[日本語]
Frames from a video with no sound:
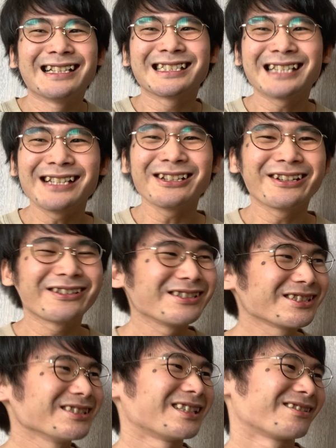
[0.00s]
え事前の世
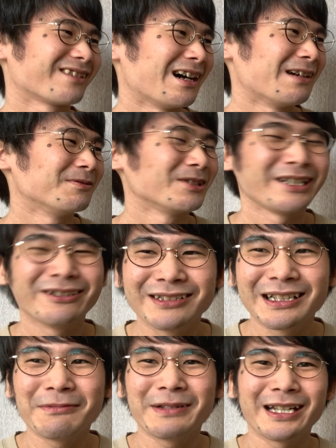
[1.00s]
論調査とかもういろ
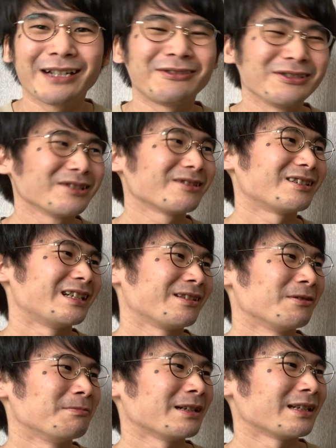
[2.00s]
んなメディアの報道とかで
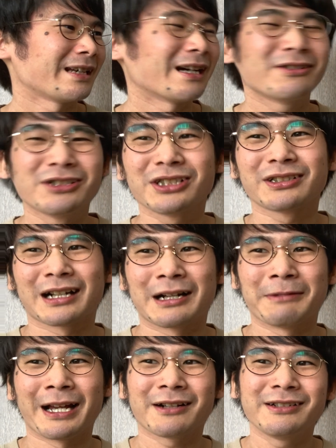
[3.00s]
と、まあ、110から
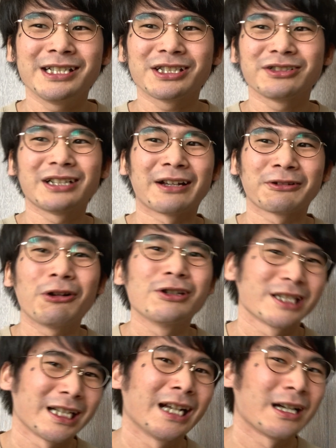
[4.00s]
まあ120ぐらい取る
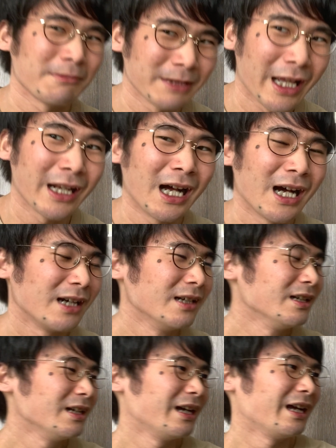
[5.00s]
んじゃないかみたいな、
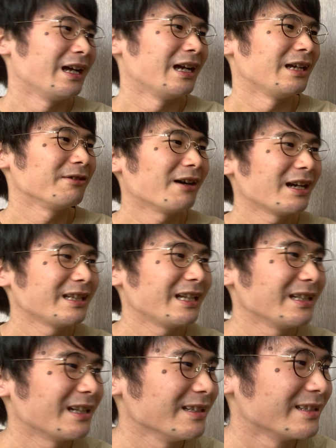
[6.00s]
えー、言われ
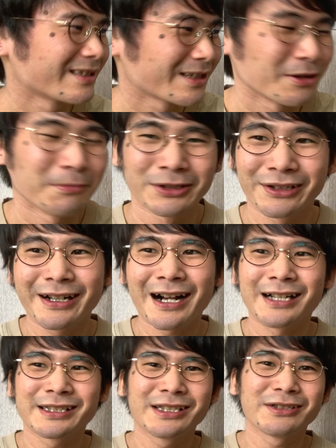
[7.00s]
ていたんですけどもそれが
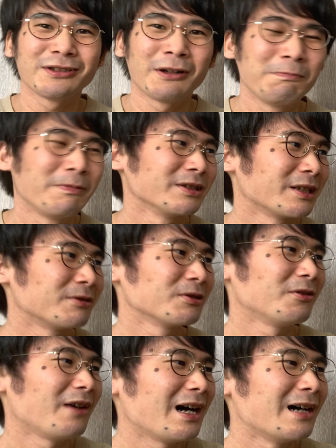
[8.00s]
86票ってこ
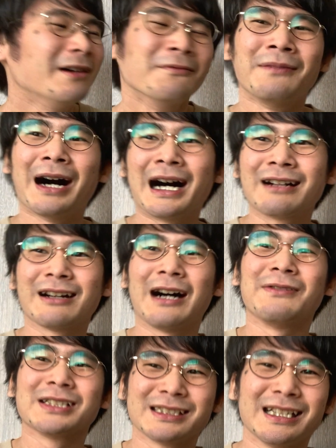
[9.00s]
とは、まあ、ある
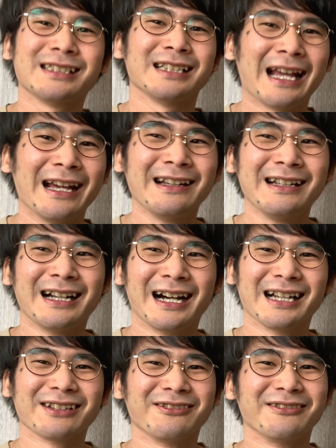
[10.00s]
派閥ですね
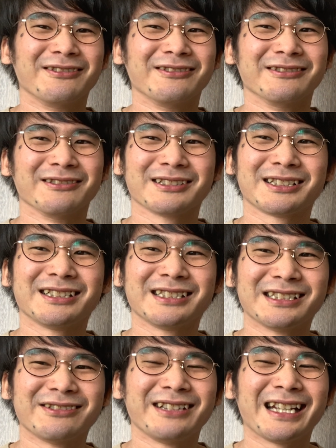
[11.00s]
あの数
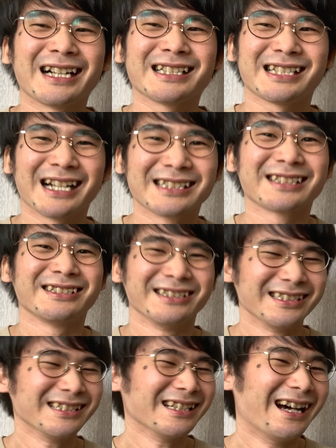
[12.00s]
字の2がちらつ
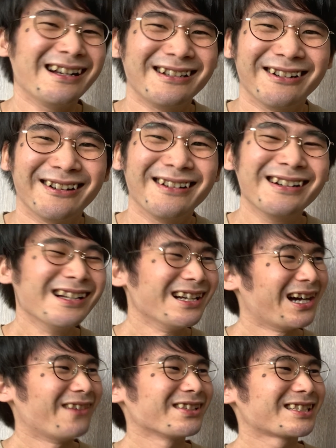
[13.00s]
くあの
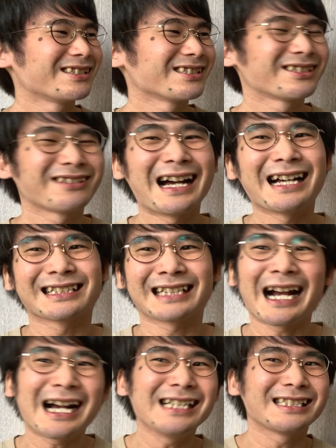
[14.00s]
派閥の人が
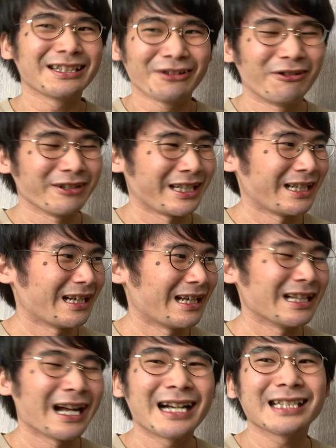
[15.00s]
高市さんの方に流
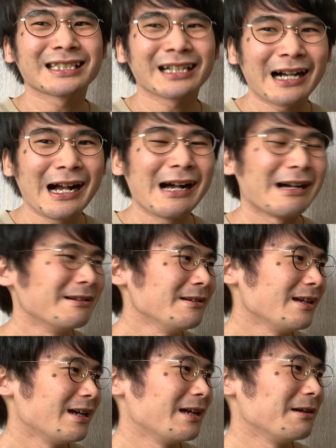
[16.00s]
したか、
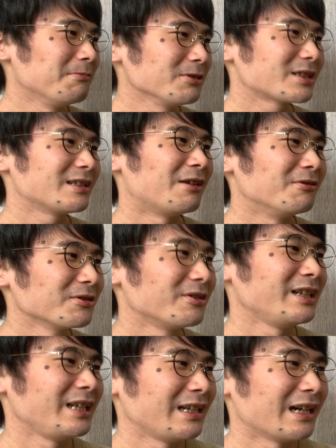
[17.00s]
えー、もしくは本
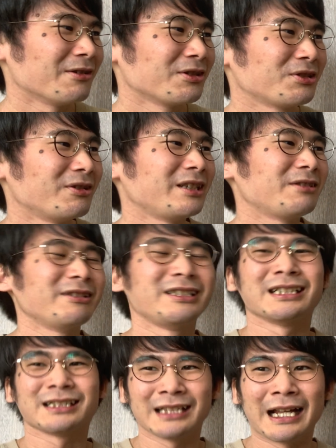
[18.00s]
当にあの一人一人
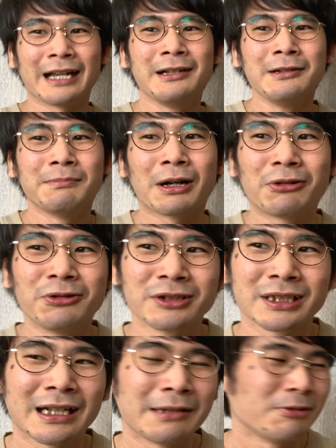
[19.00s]
ですね、まあ、河野
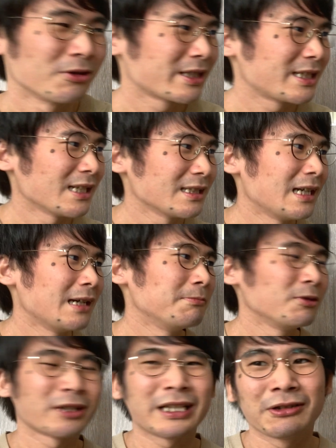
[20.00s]
さんがもう岸田さん
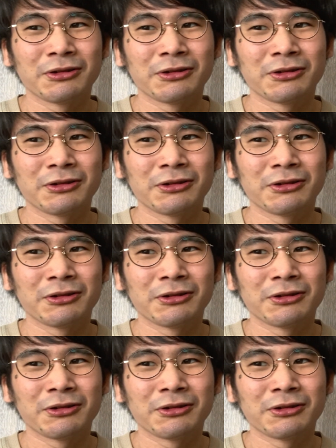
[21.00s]
もう昨日